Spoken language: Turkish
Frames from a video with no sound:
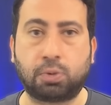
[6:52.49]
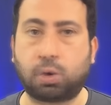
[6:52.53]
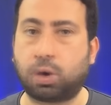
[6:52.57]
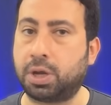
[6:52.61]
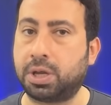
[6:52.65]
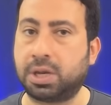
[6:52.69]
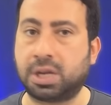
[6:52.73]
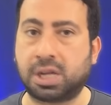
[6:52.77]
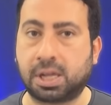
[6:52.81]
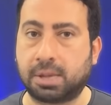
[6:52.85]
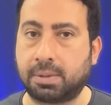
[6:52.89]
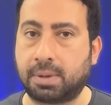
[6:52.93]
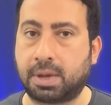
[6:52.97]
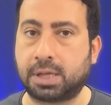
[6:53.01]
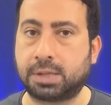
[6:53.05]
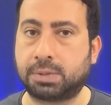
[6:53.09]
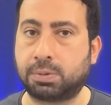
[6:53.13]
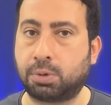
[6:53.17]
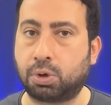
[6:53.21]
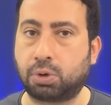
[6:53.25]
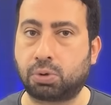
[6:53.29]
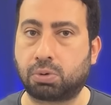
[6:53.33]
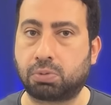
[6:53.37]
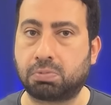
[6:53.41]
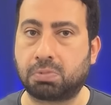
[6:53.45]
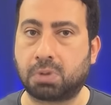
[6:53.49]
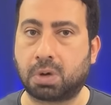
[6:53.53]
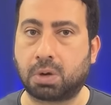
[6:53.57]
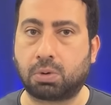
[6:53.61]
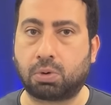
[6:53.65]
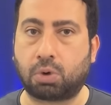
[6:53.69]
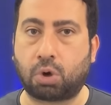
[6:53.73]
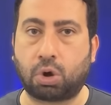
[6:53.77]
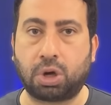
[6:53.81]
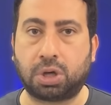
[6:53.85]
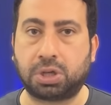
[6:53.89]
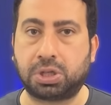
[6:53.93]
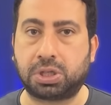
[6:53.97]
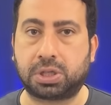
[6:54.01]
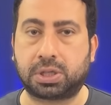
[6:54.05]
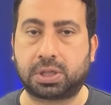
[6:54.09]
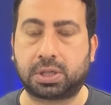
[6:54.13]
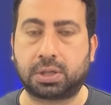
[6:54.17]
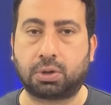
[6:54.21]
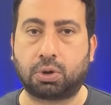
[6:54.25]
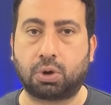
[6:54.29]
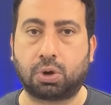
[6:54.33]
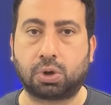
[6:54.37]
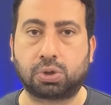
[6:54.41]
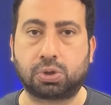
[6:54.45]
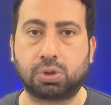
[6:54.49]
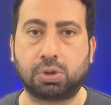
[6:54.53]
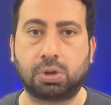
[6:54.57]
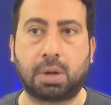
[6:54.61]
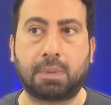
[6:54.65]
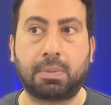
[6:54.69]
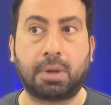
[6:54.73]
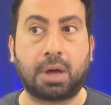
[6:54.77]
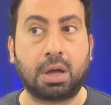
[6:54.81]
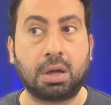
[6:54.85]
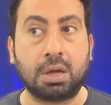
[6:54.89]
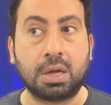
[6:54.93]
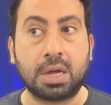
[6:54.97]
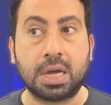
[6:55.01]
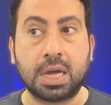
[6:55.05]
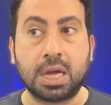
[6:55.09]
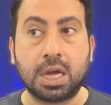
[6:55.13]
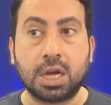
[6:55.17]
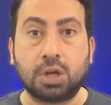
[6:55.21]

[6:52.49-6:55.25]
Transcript: Böyle inanılmaz böyle gol açısı da yoktu ama